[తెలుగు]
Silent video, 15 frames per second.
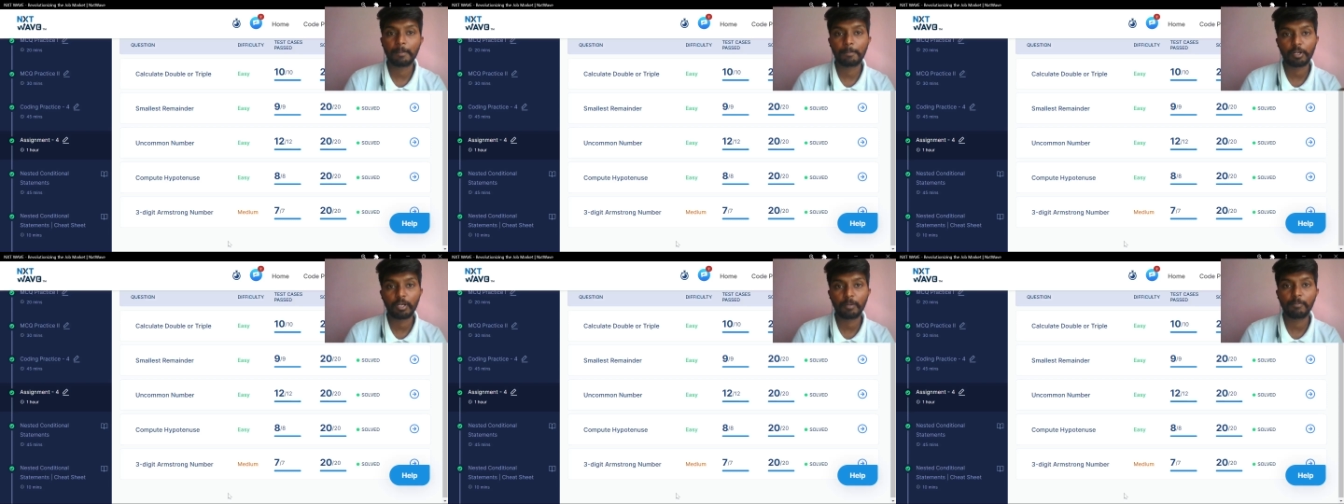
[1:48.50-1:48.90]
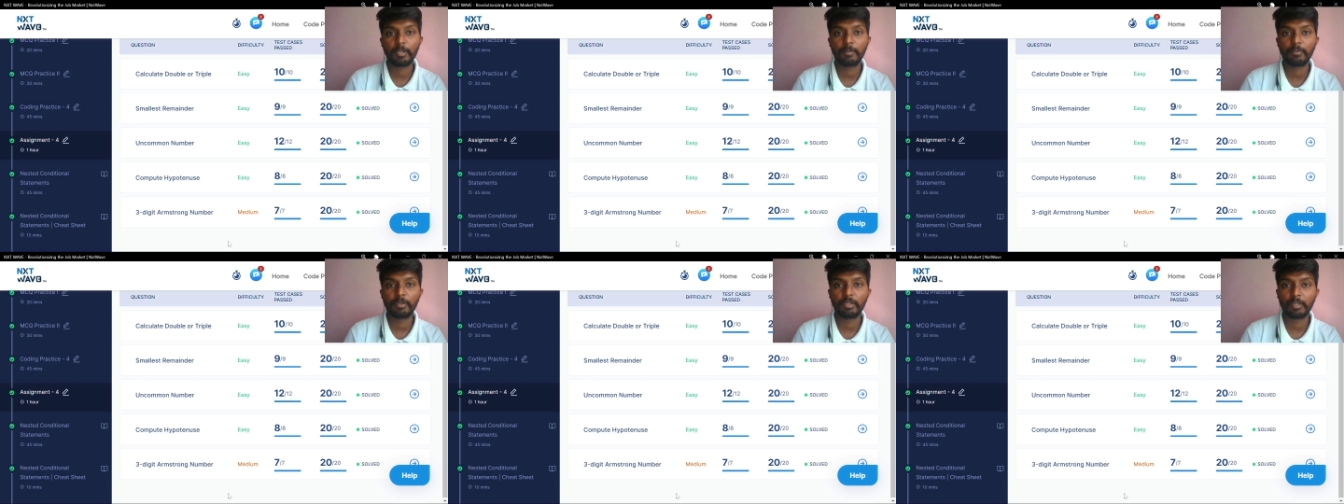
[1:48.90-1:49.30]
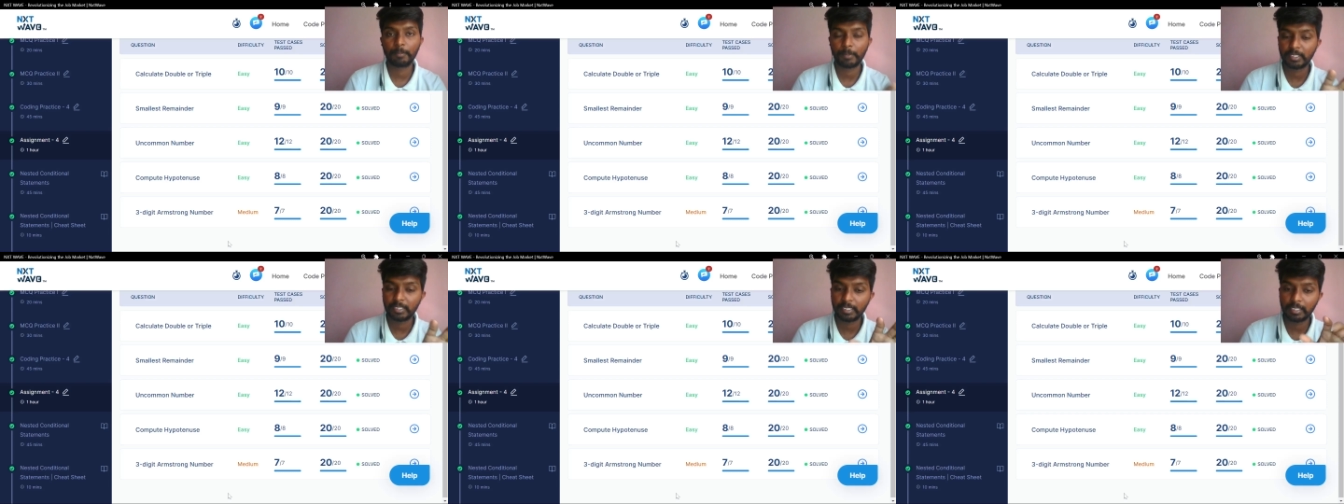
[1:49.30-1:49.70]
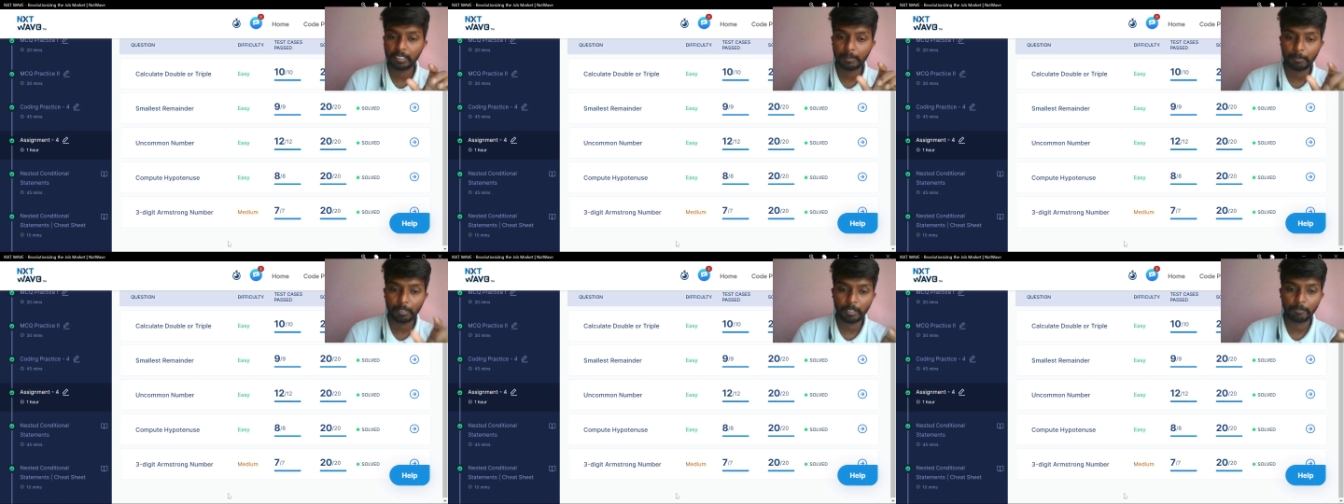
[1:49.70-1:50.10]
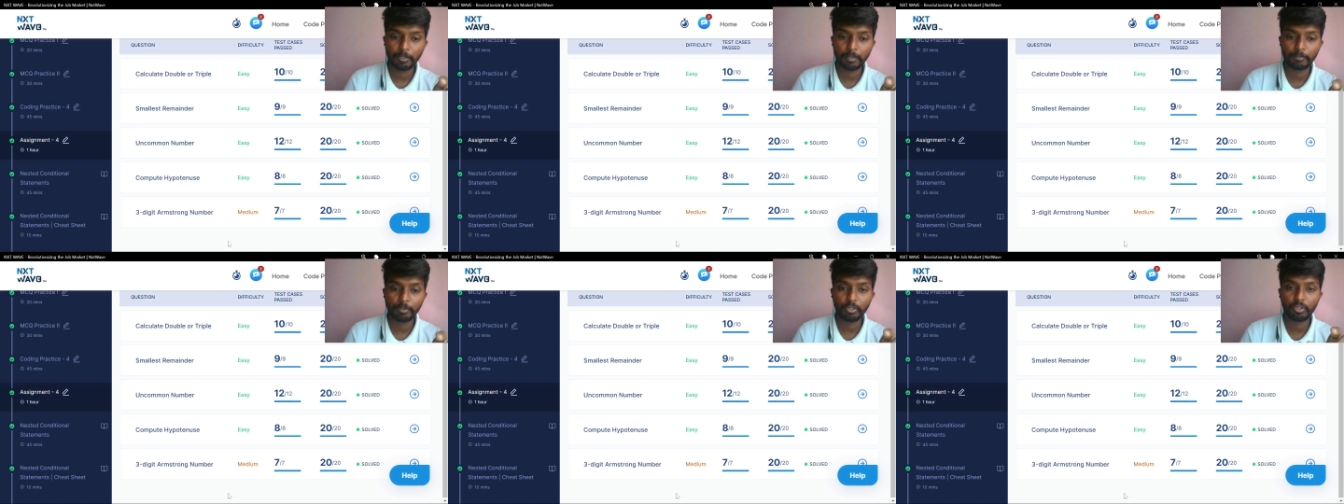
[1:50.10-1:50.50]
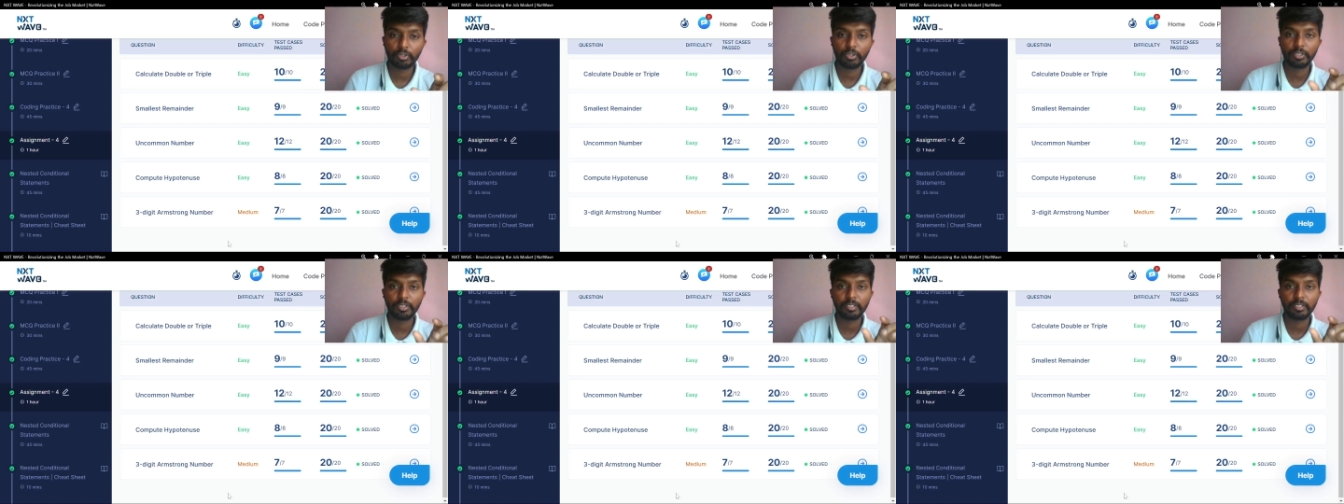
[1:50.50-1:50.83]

ప్రాబ్లంలో పర్టికులర్ ప్రాబ్లంలో